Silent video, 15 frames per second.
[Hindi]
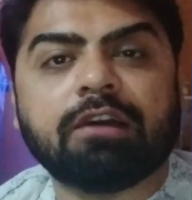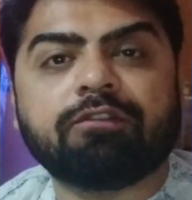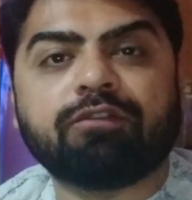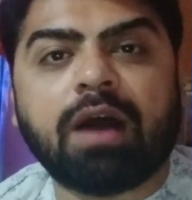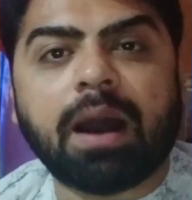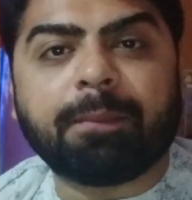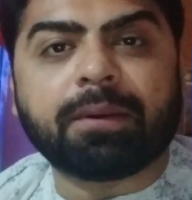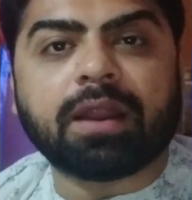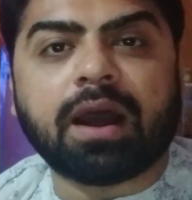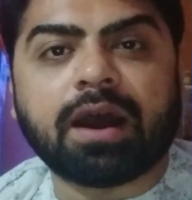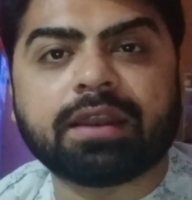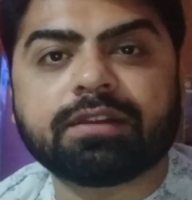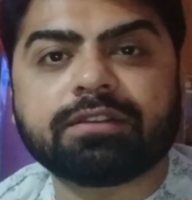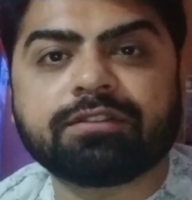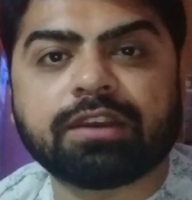वहाँ पर
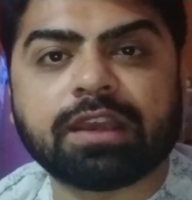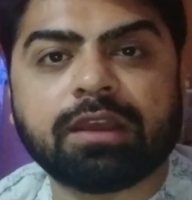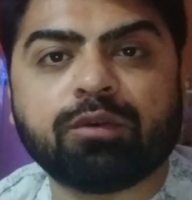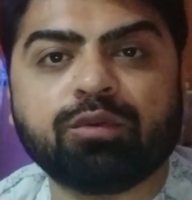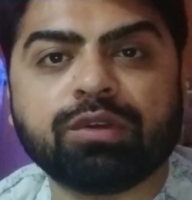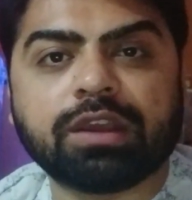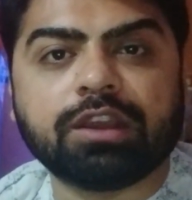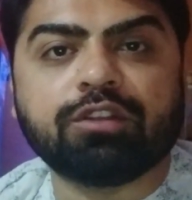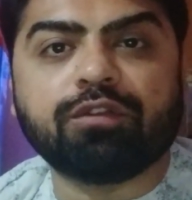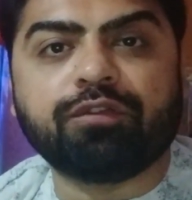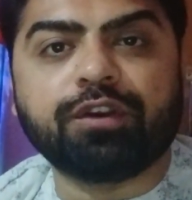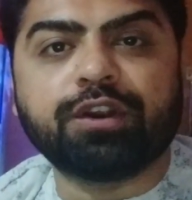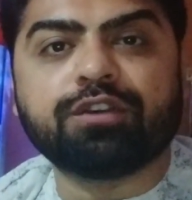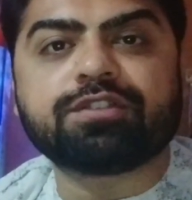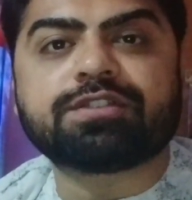हर जगह उनकी जो
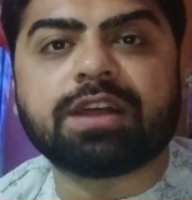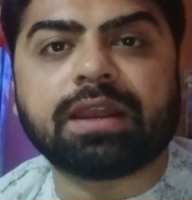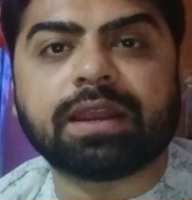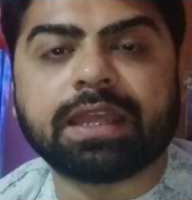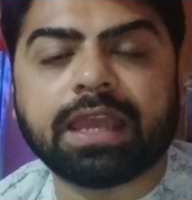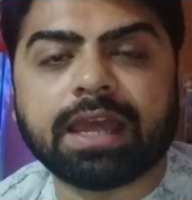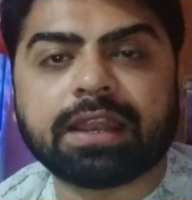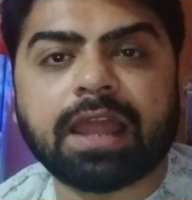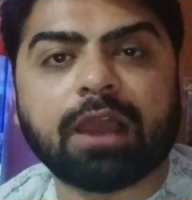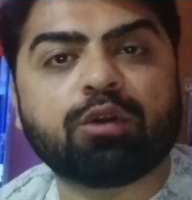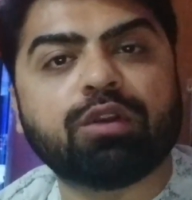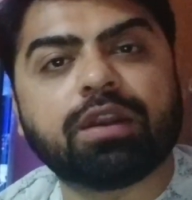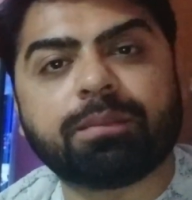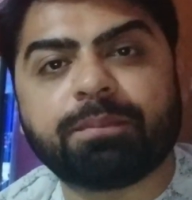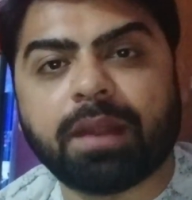वीडियोस डल रही हैं
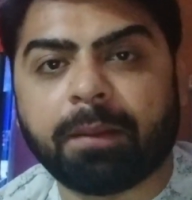रेगुलर